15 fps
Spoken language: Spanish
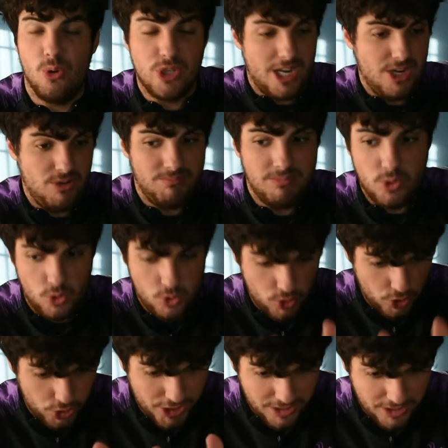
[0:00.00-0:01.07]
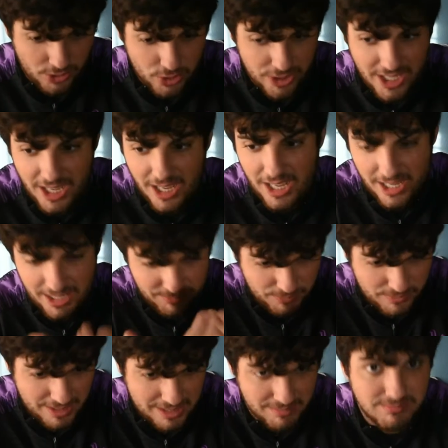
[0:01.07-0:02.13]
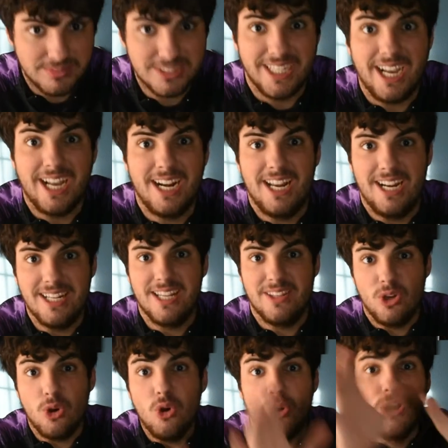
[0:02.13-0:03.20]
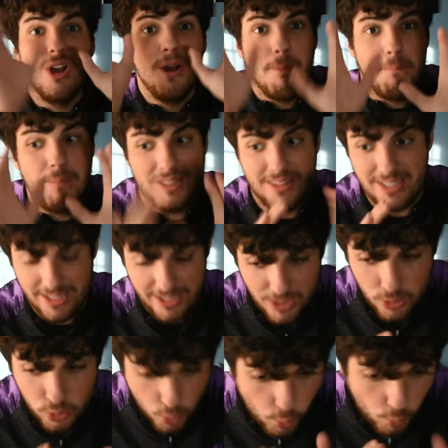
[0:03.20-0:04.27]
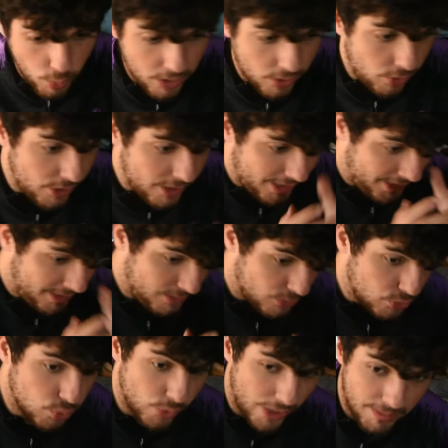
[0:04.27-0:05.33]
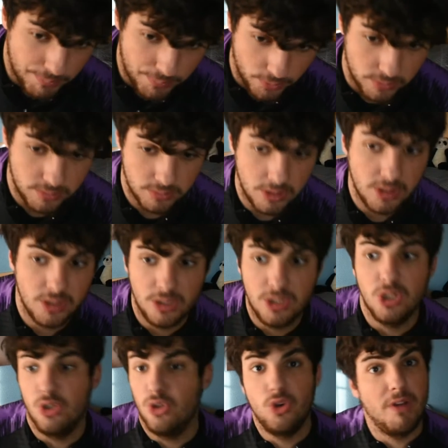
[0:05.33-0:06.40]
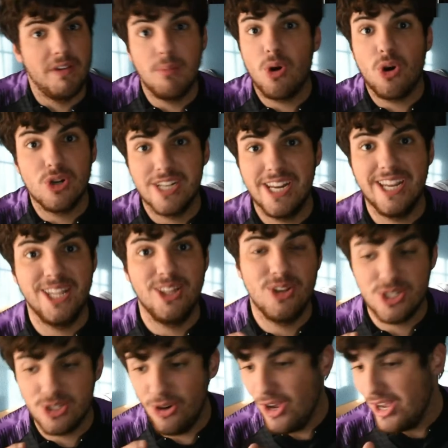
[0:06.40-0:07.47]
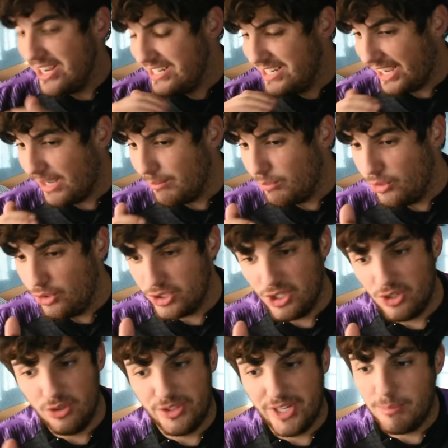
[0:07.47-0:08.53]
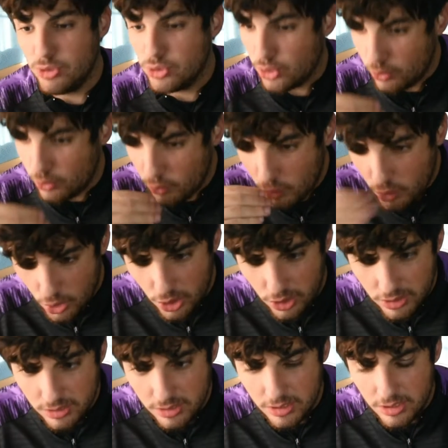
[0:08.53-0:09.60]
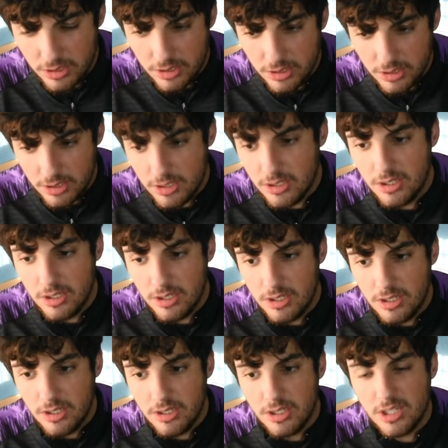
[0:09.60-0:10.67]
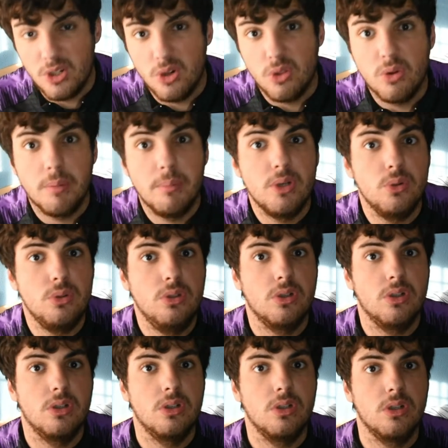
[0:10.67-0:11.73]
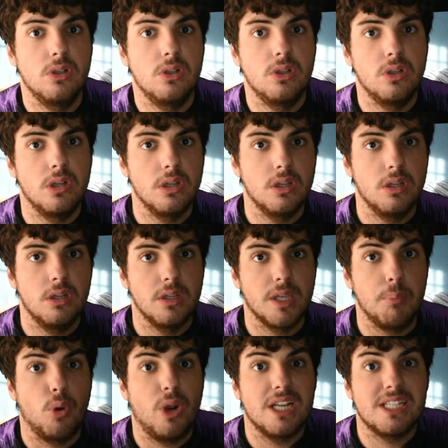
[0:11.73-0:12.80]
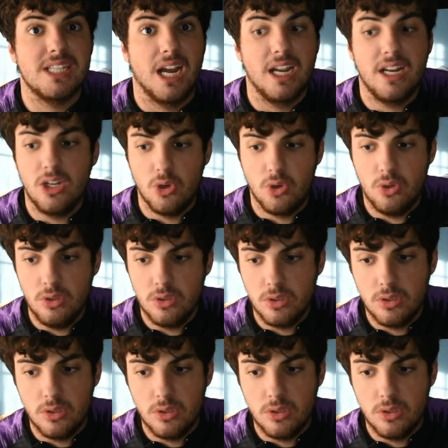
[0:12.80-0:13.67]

O sea, no te digo ya llegar al área, digo, mantener tu juego en su campo. No habíamos conseguido eso, llegamos, nos encontramos con un gol y no dura un minuto. Qué poca sangre, ¿no?